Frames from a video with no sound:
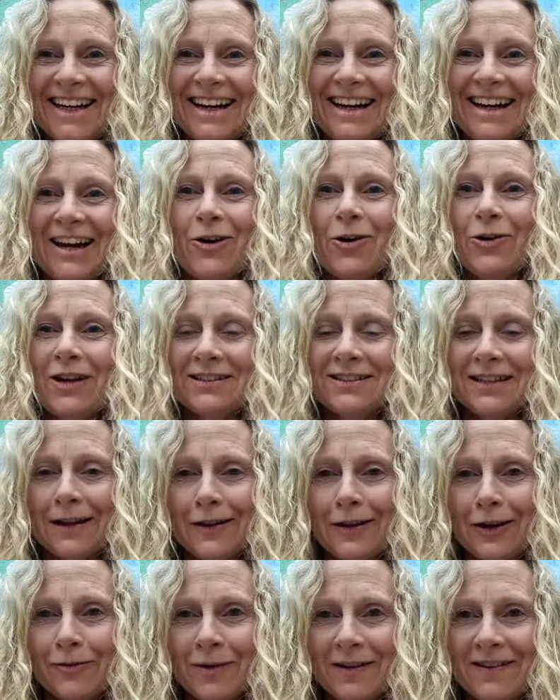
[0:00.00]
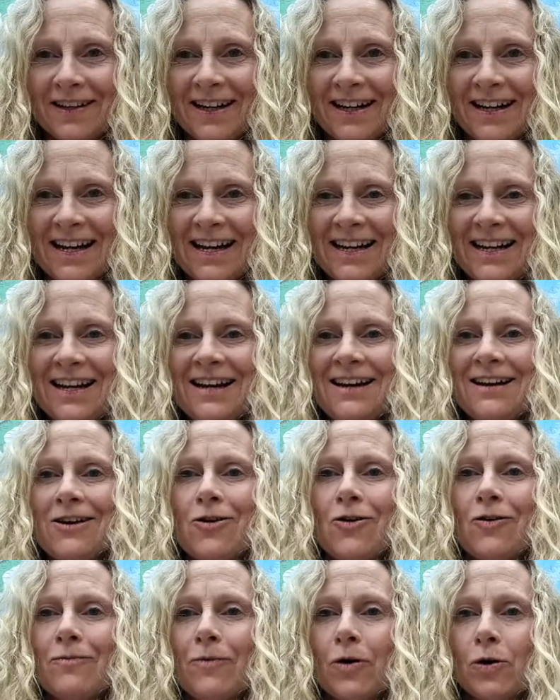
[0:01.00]
eh, con atención veterinaria,
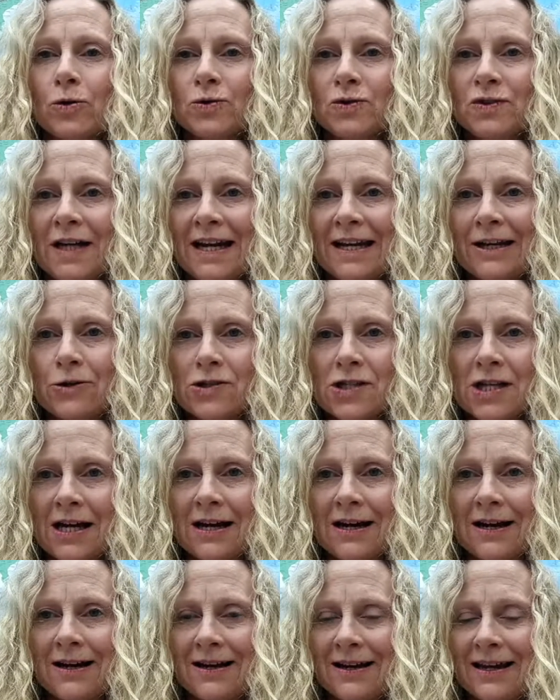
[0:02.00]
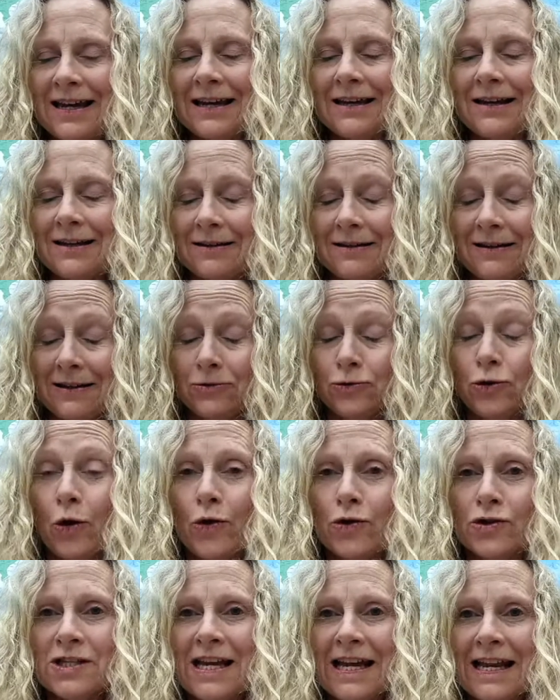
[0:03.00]
con voluntarios ah, que,
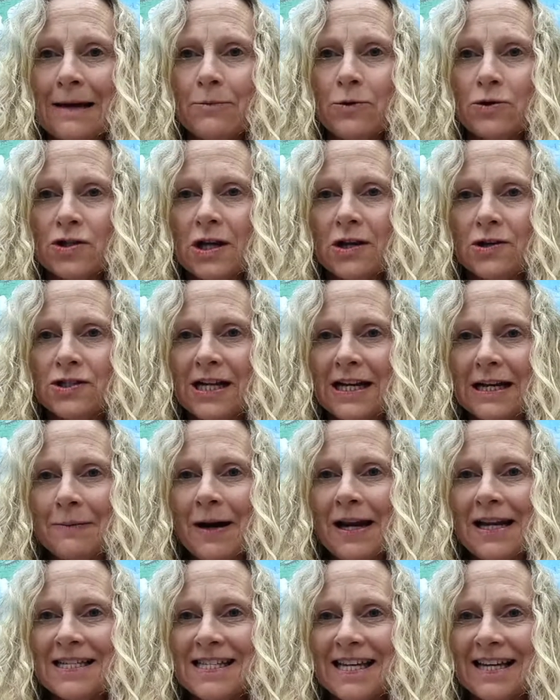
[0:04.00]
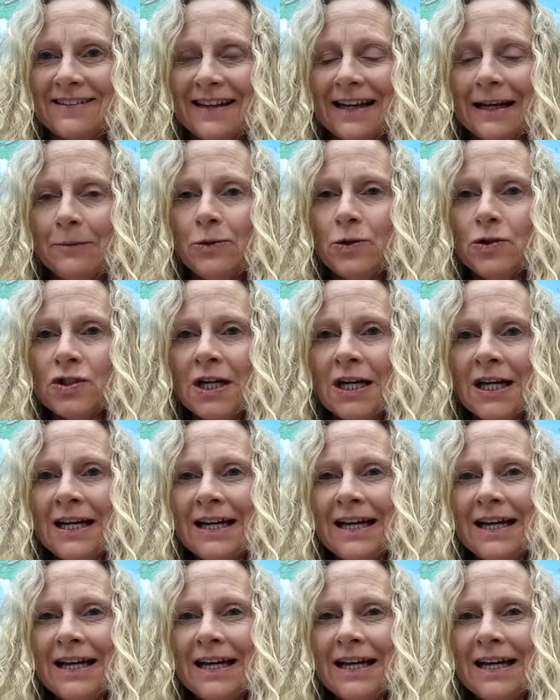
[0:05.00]
todos queremos a los animales que tenemos.